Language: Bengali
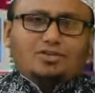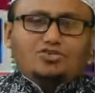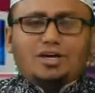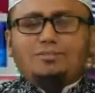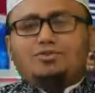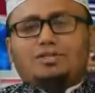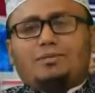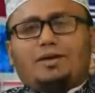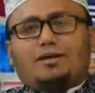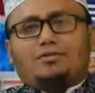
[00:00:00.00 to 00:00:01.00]
সহি
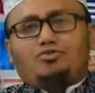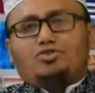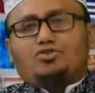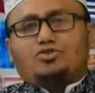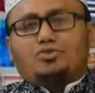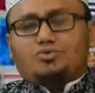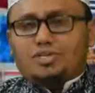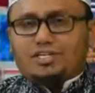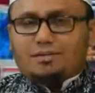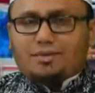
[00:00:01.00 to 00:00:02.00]
মুসলিমের দুইশত
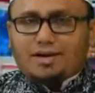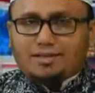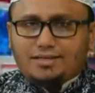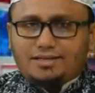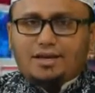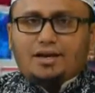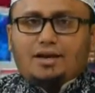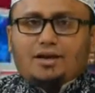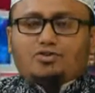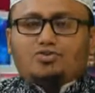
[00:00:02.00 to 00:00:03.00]
চৌত্রিশ নম্বর হাদিস
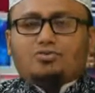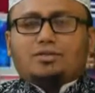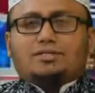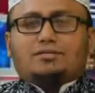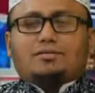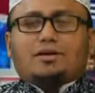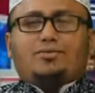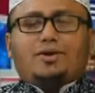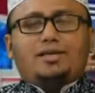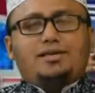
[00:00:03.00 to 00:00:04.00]
রসুল্লাহ সাল্লাহ
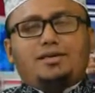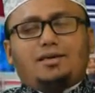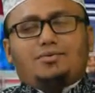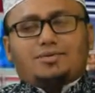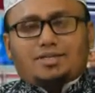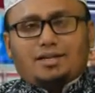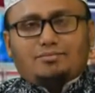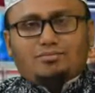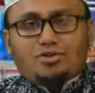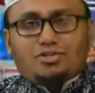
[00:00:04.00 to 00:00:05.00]
আলিহি
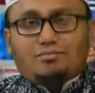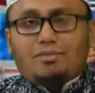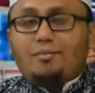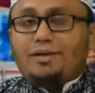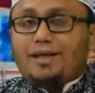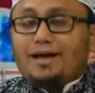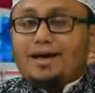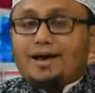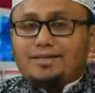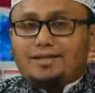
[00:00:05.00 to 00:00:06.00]
ওসাল্লাম বলেছেন মামিন
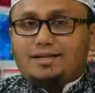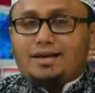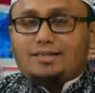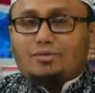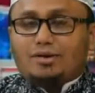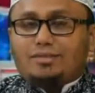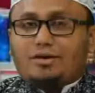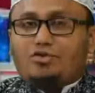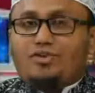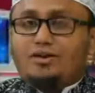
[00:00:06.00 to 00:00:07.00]
আহাদিন
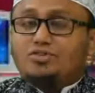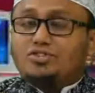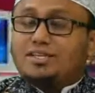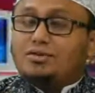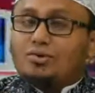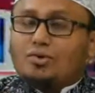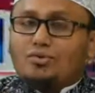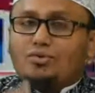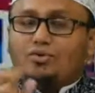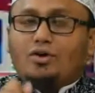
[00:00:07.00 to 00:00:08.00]
এতাওয়াদ্দাউ ফাইহসিনুল
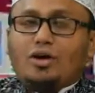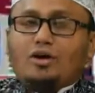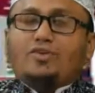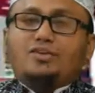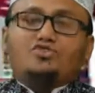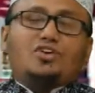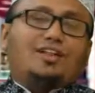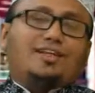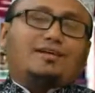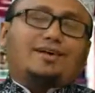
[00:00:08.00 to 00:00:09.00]
অদু
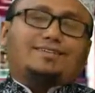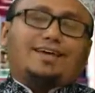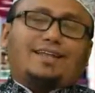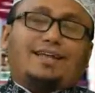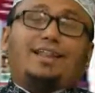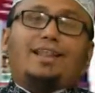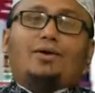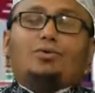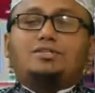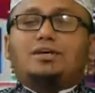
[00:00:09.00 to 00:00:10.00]
ফাইসল্লি রাকাতাইন ইল্লা
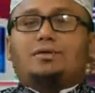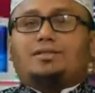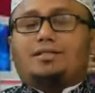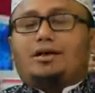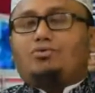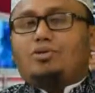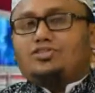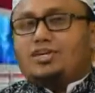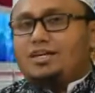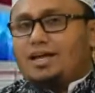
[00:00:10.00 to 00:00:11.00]
ওয়াজাবাত লাহুল
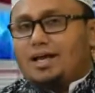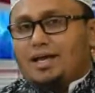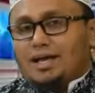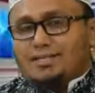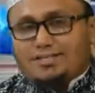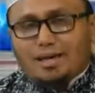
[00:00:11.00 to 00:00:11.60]
চান্না যে